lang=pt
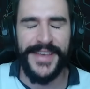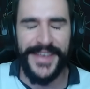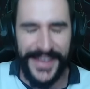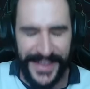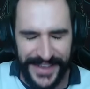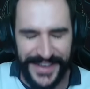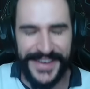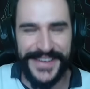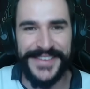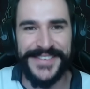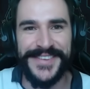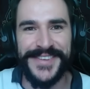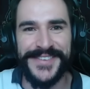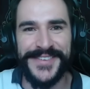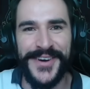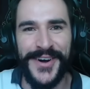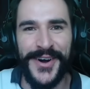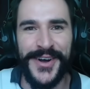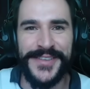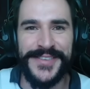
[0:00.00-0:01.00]
E aí, seus
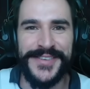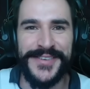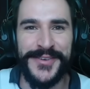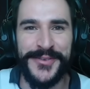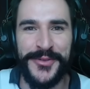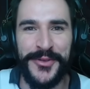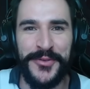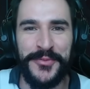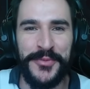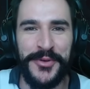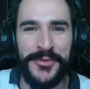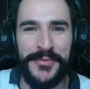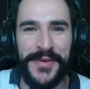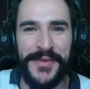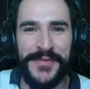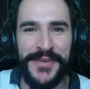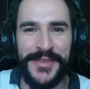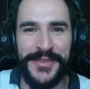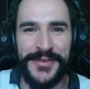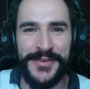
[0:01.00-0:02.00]
gods, sejam todos muito
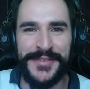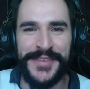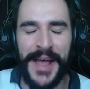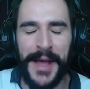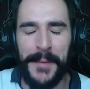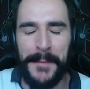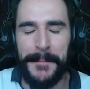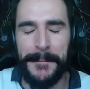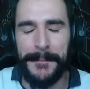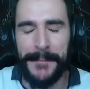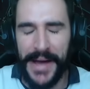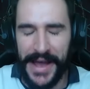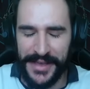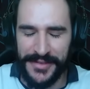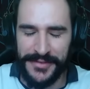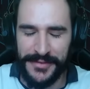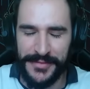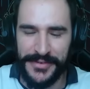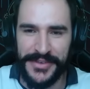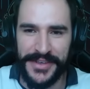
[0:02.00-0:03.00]
bem-vindos a
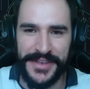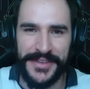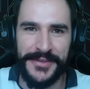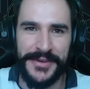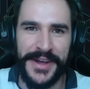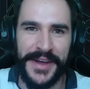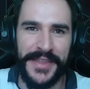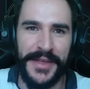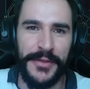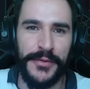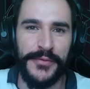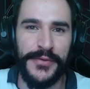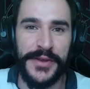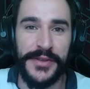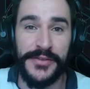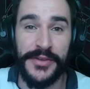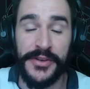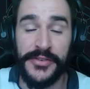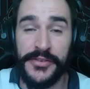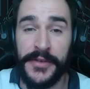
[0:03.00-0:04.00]
mais um vídeo aqui do canal do
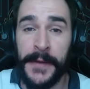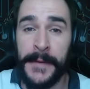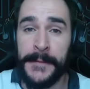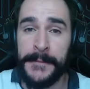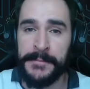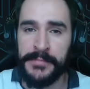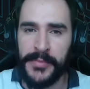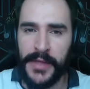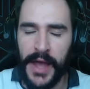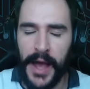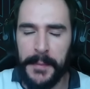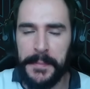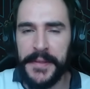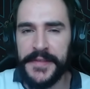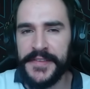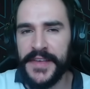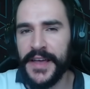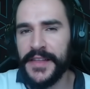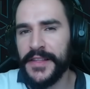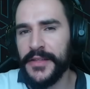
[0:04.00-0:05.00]
Franzotti.
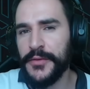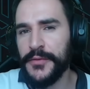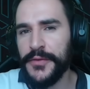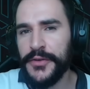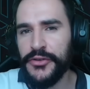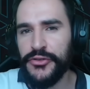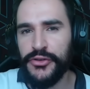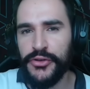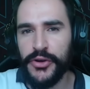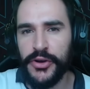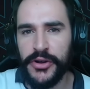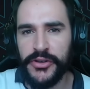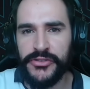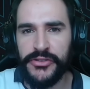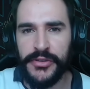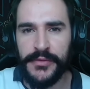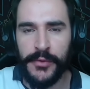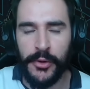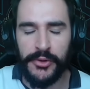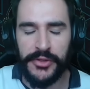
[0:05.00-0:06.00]
Rapaziada, no vídeo de
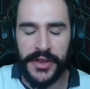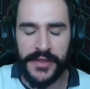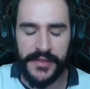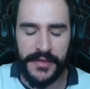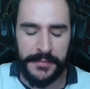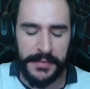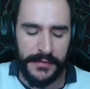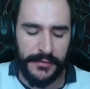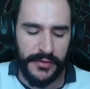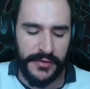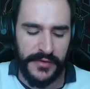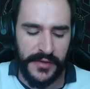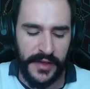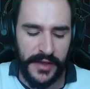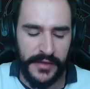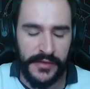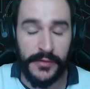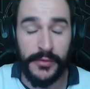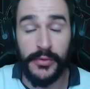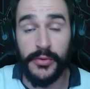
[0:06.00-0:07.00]
hoje vou trazer para
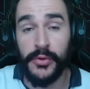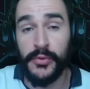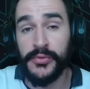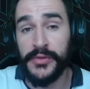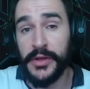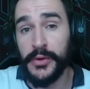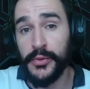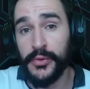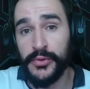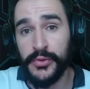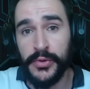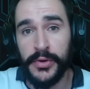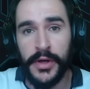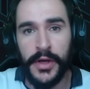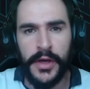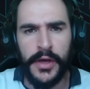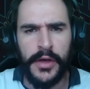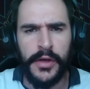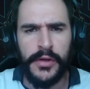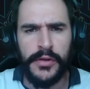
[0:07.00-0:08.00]
vocês um conteúdo
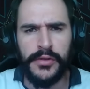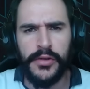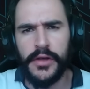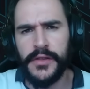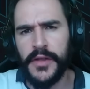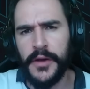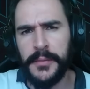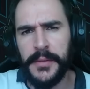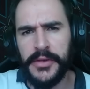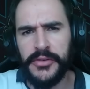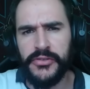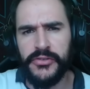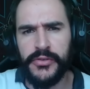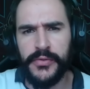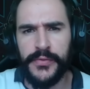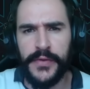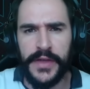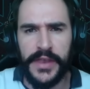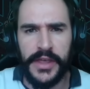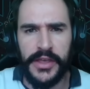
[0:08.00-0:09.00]
totalmente
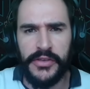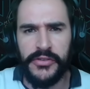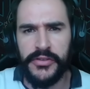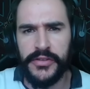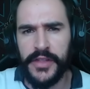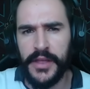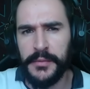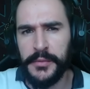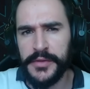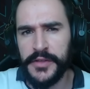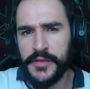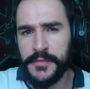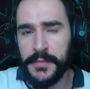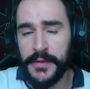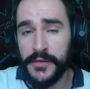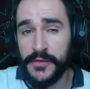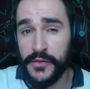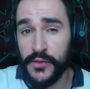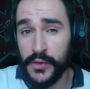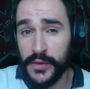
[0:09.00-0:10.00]
diferente. Tem muitas
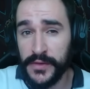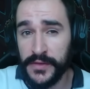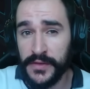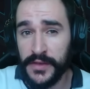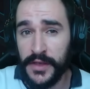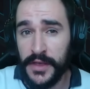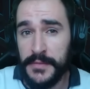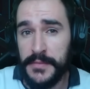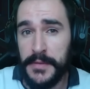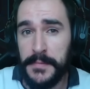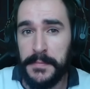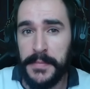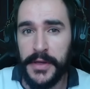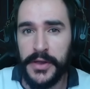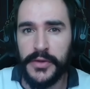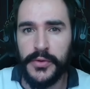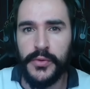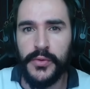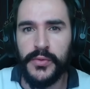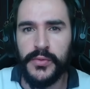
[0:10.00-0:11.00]
pessoas que me
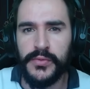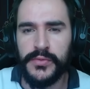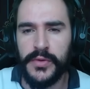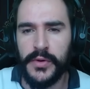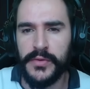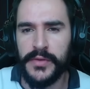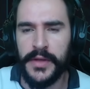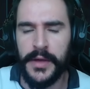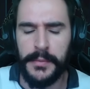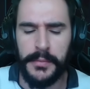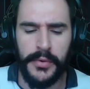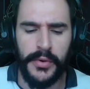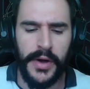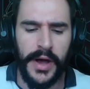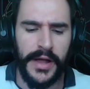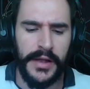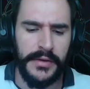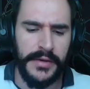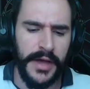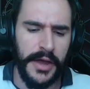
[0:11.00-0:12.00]
perguntam, né? Pô,
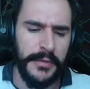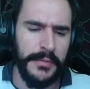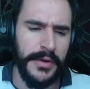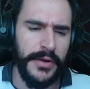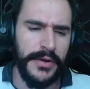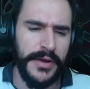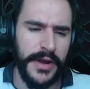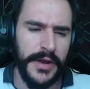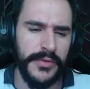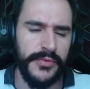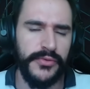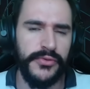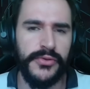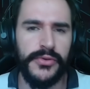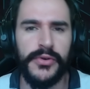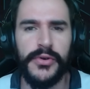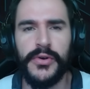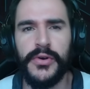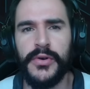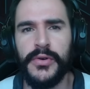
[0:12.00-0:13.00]
Alan, quero melhorar no
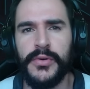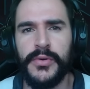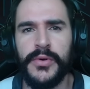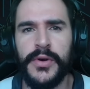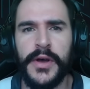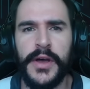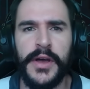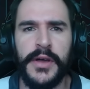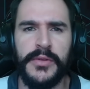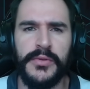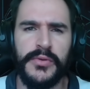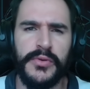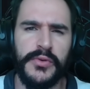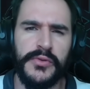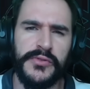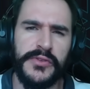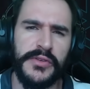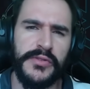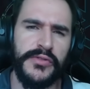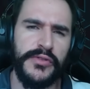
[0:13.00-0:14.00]
jogo, não
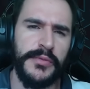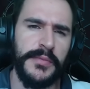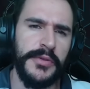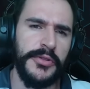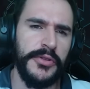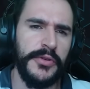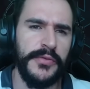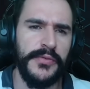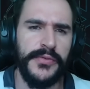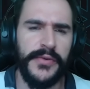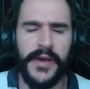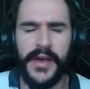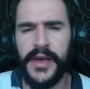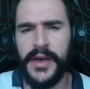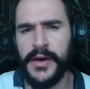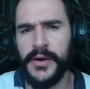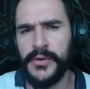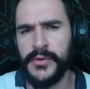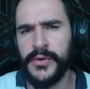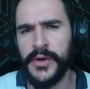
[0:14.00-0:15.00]
consigo subir
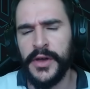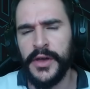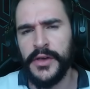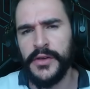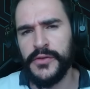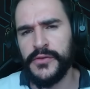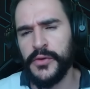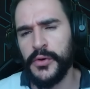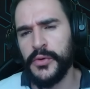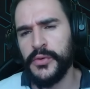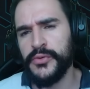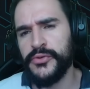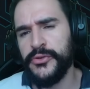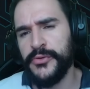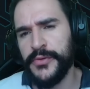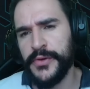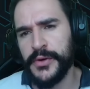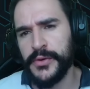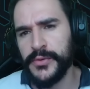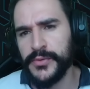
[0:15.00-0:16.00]
troféu, estou com
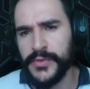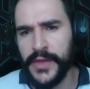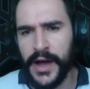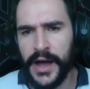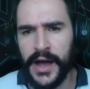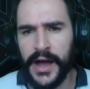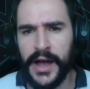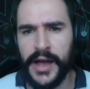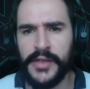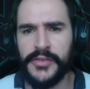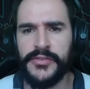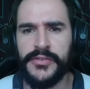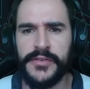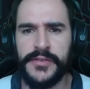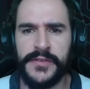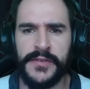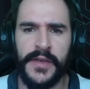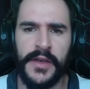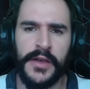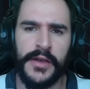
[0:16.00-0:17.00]

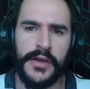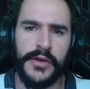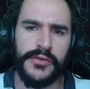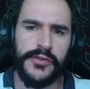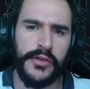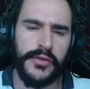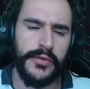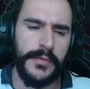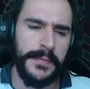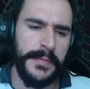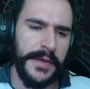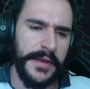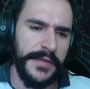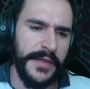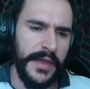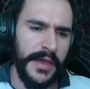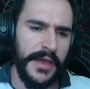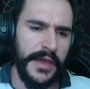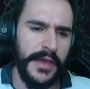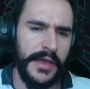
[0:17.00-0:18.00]
dificuldades, eu só estou
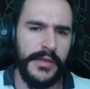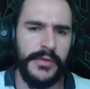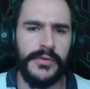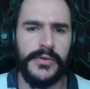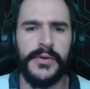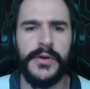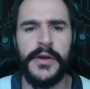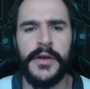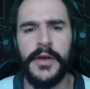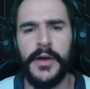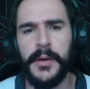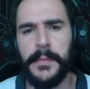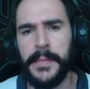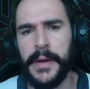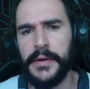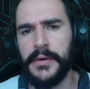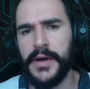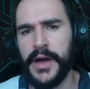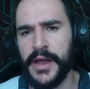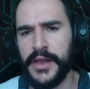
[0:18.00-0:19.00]
perdendo, eu
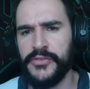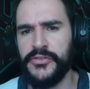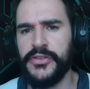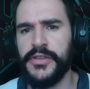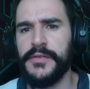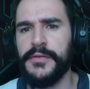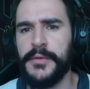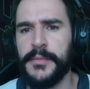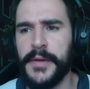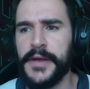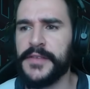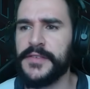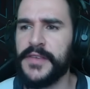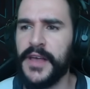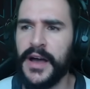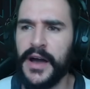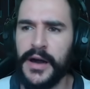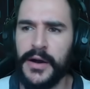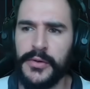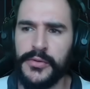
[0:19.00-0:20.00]
pego cara de nível mais
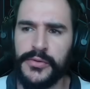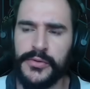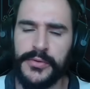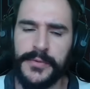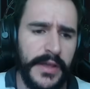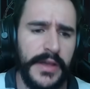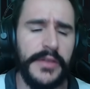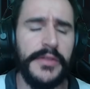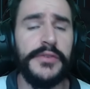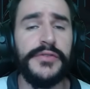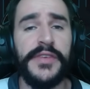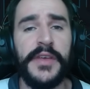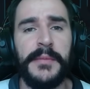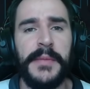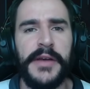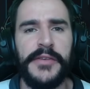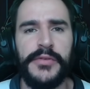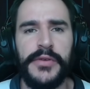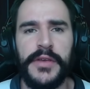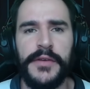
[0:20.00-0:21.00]
alto, eu não sei
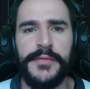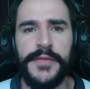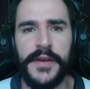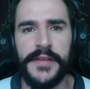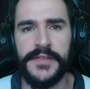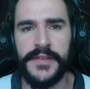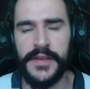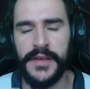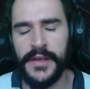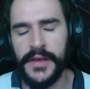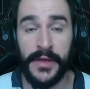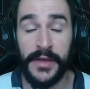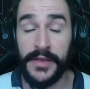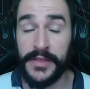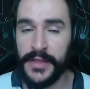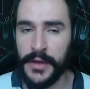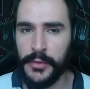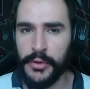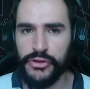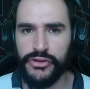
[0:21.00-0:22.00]
mais o que fazer.
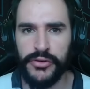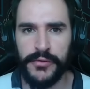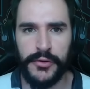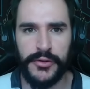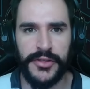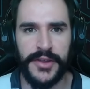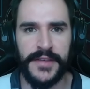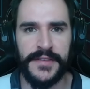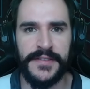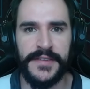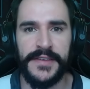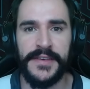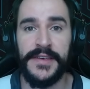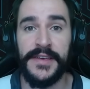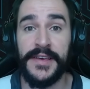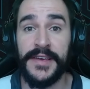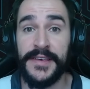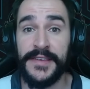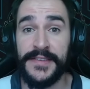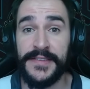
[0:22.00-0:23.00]
Então hoje eu vou
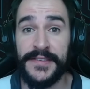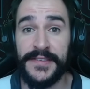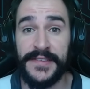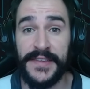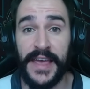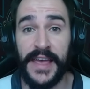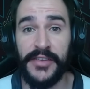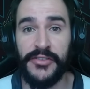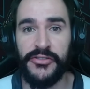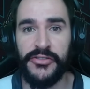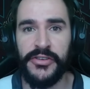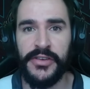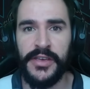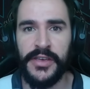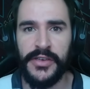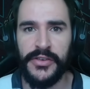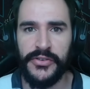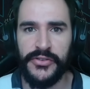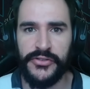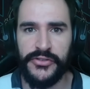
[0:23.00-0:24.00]
trazer
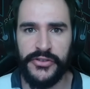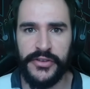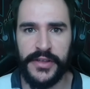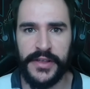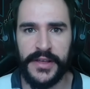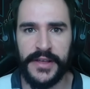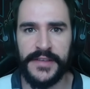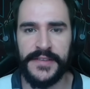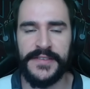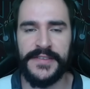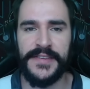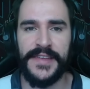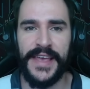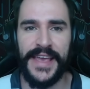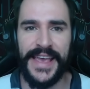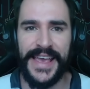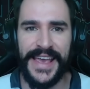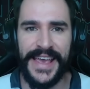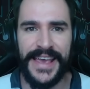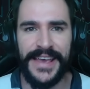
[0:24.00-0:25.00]
7 dicas
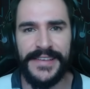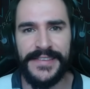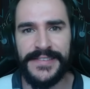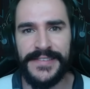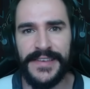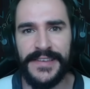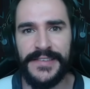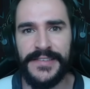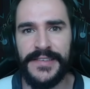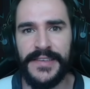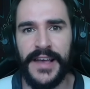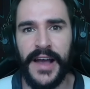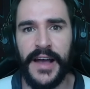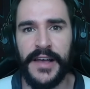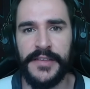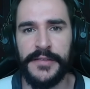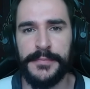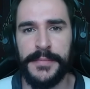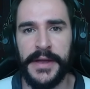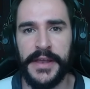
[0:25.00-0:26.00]

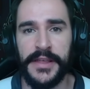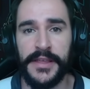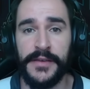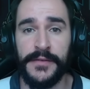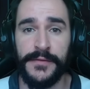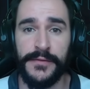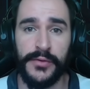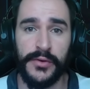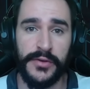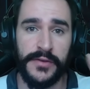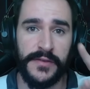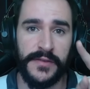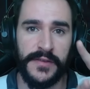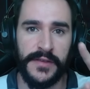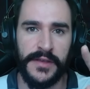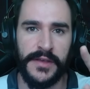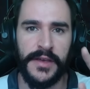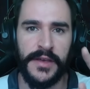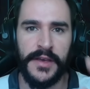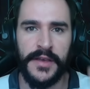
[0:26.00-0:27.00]
essenciais para que
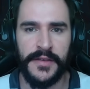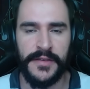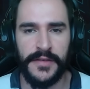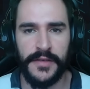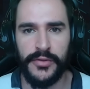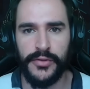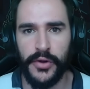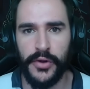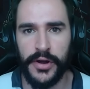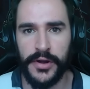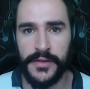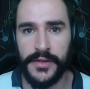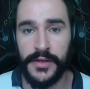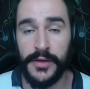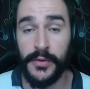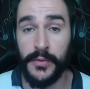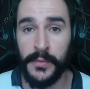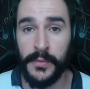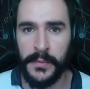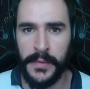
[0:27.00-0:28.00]
você se
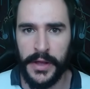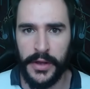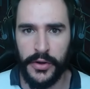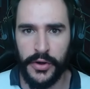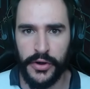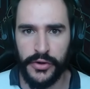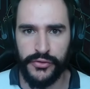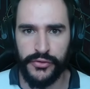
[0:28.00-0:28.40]
torne um melhor